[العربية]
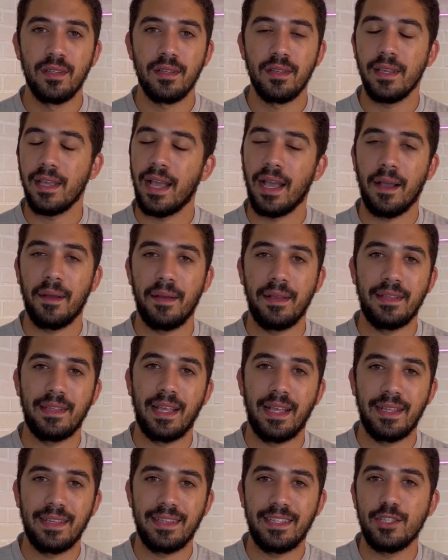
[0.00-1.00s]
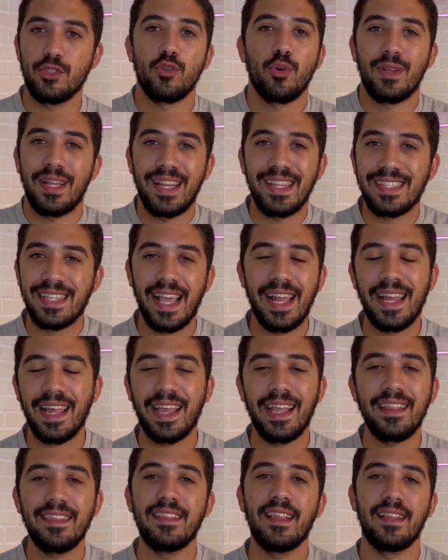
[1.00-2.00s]
يعني ده دي شغلانه سهله
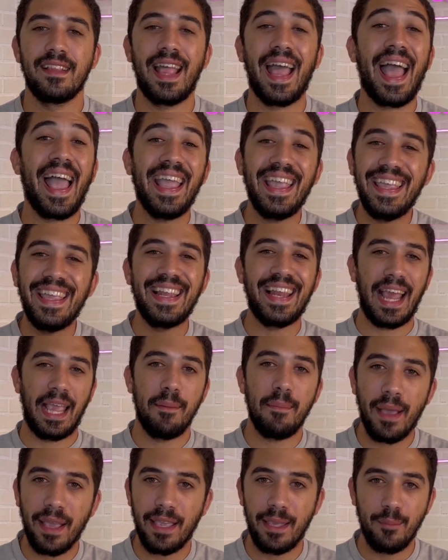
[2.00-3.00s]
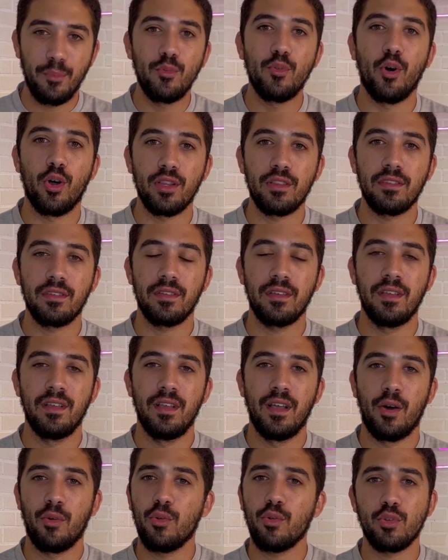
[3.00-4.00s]
جدا اي لعيب هيجيب نقط
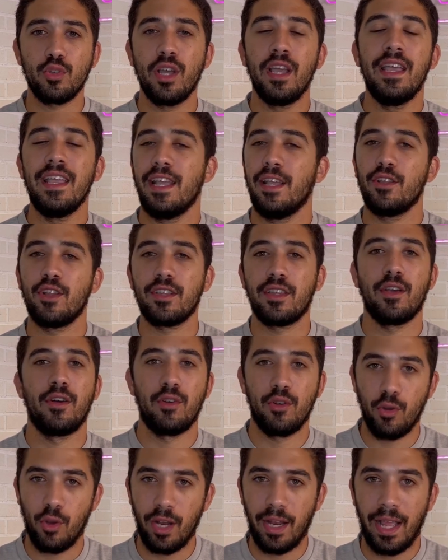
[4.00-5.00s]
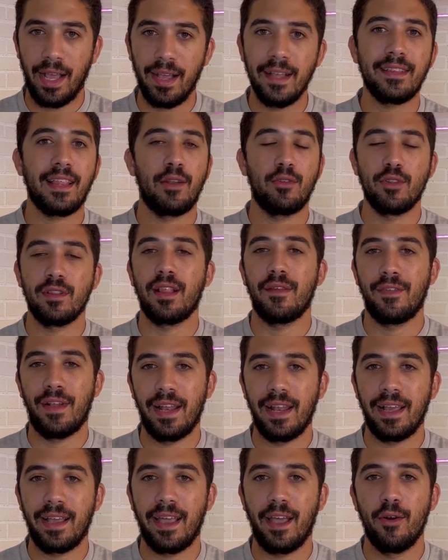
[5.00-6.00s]
اقول لكم يعني دلوقتي اقول لكم على حاجه تعالوا نطلع في
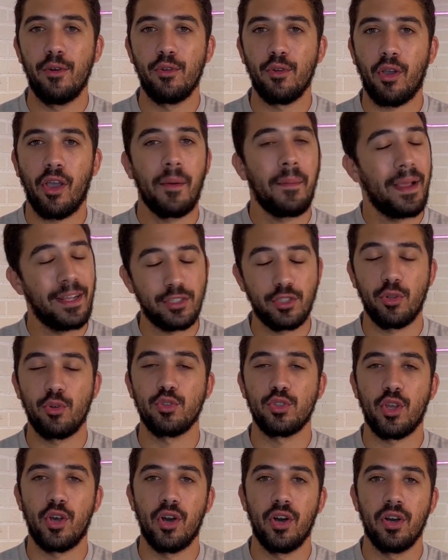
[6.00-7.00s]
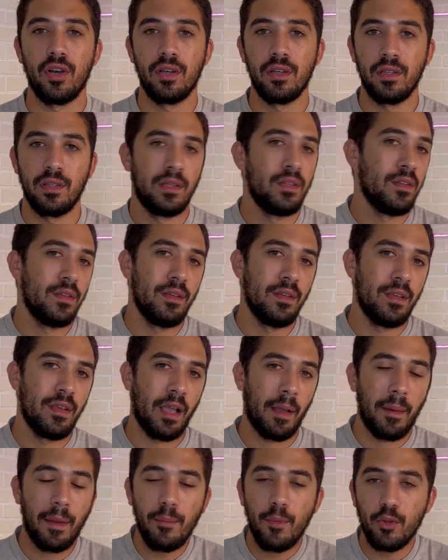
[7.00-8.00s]
الحلقه الجايه واقول لكم يا جماعه اشتروا زها
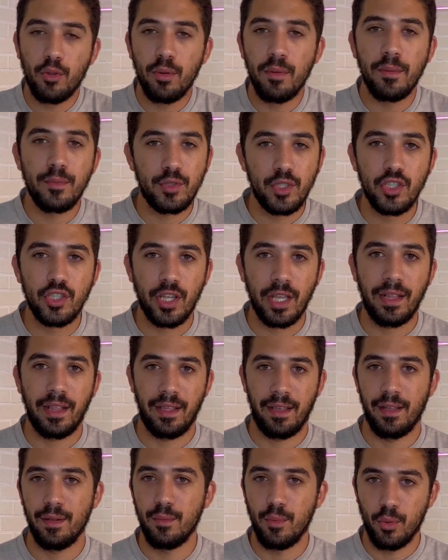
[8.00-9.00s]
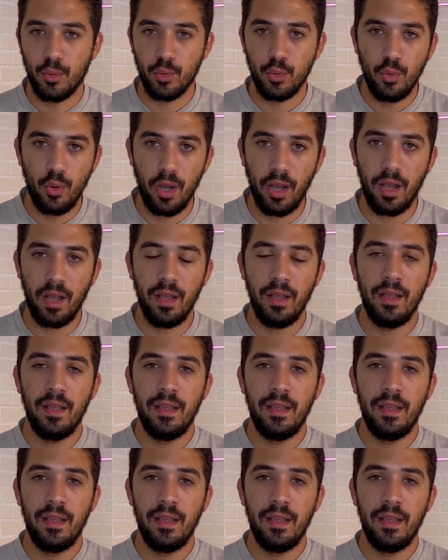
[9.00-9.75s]
تمام الموضوع ما بيمشيش كده الموضوع